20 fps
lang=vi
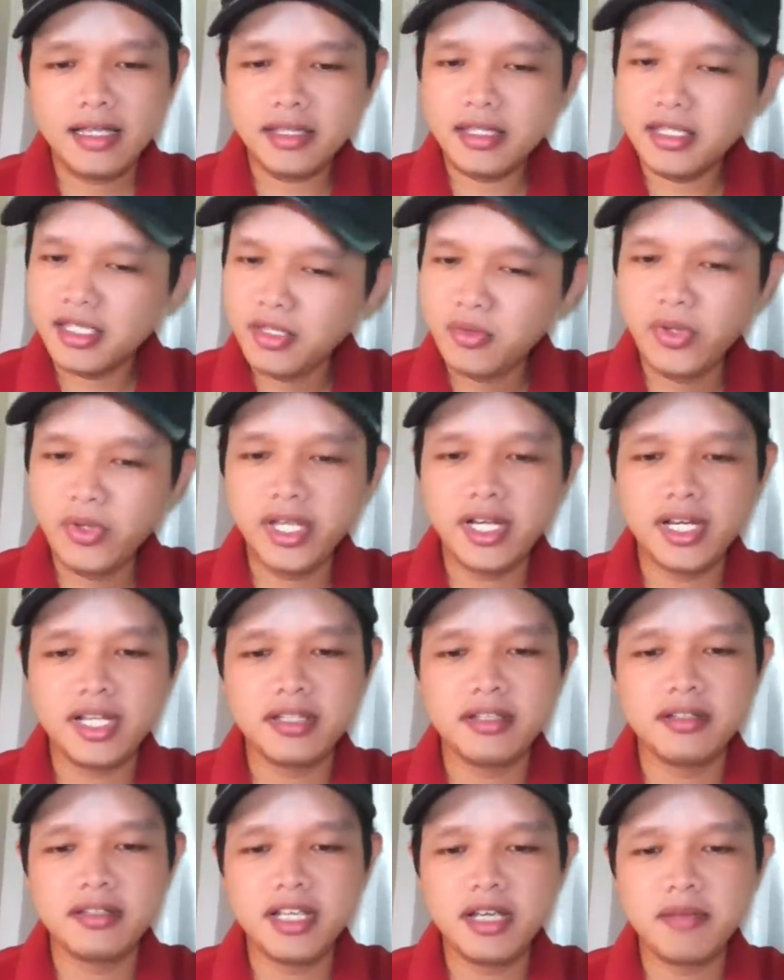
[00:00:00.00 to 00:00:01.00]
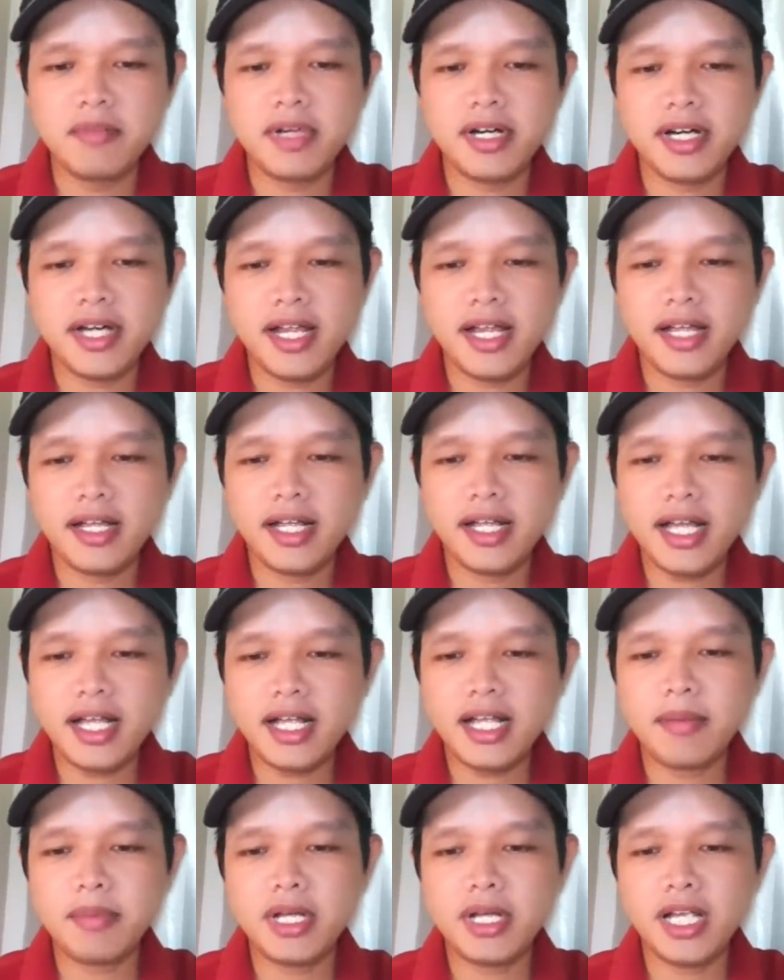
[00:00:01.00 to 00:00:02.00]
Chính quyền là từ dân mà ra. Các
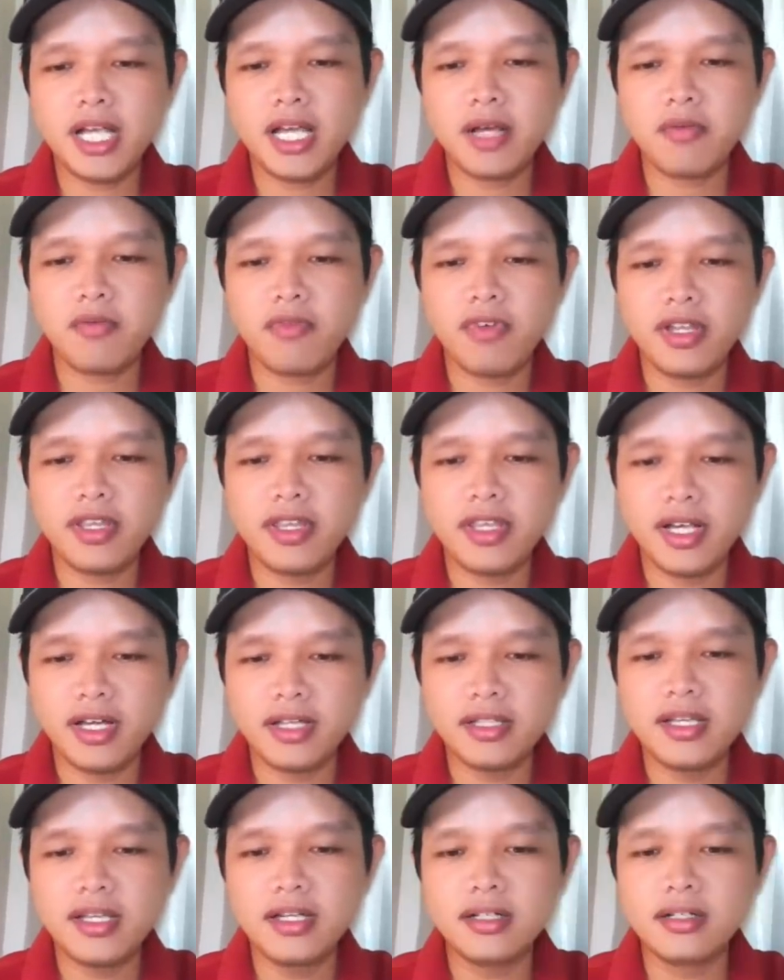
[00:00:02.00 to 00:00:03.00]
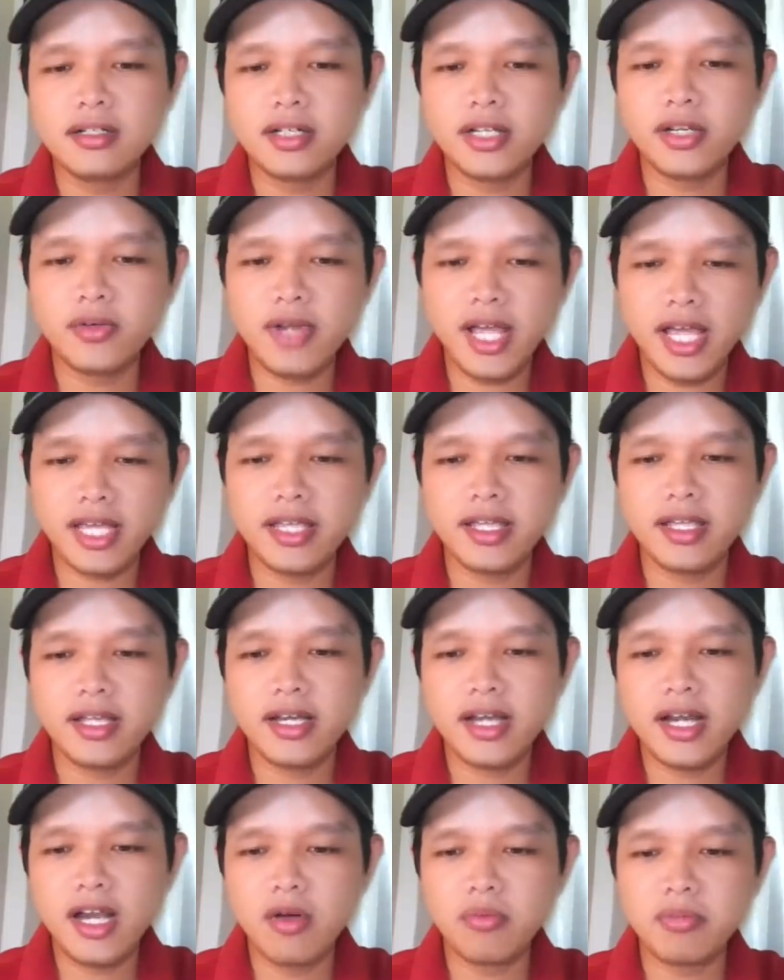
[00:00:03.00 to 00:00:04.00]
cấp các ngành phải nhận thức được điều này,
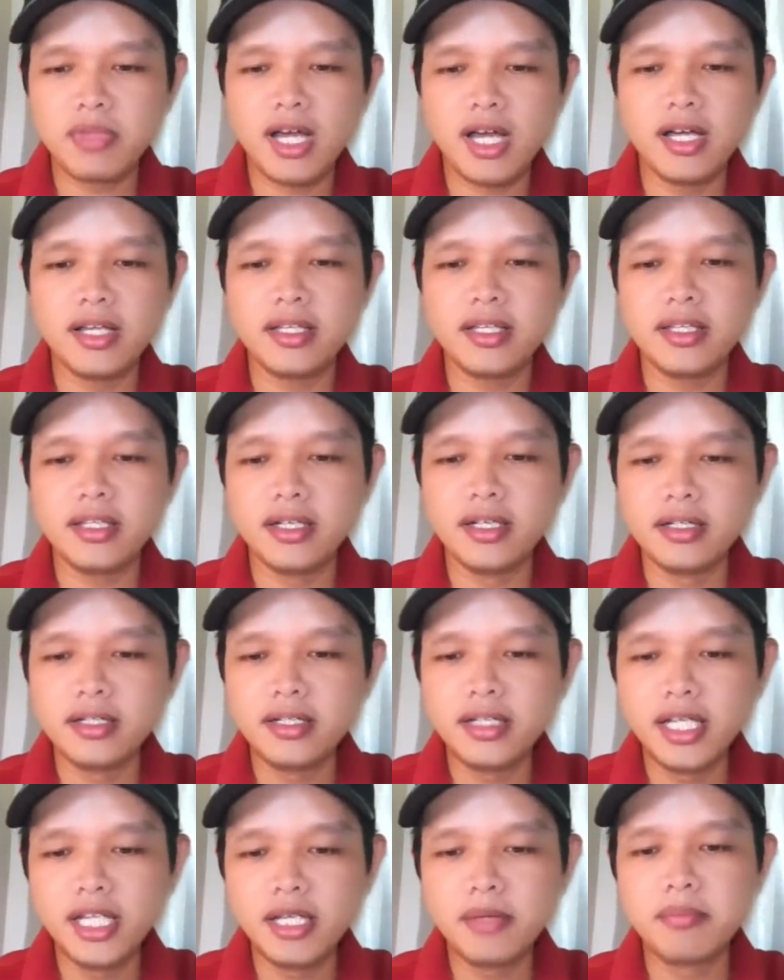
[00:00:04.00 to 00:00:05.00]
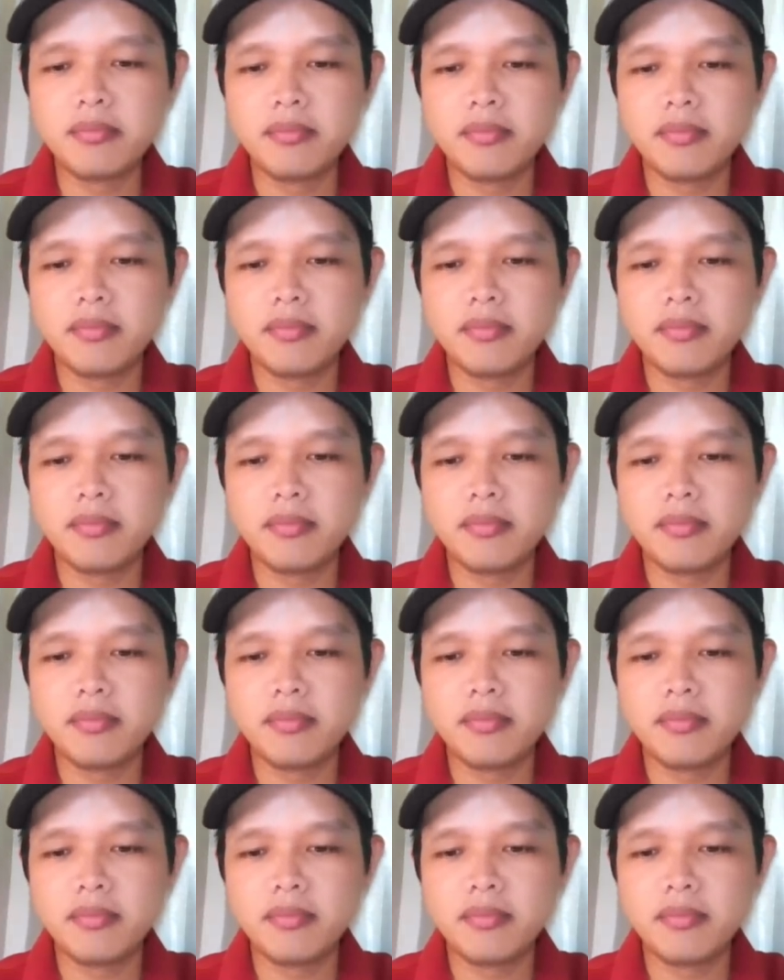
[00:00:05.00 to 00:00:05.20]
đồng thời giữ nghiêm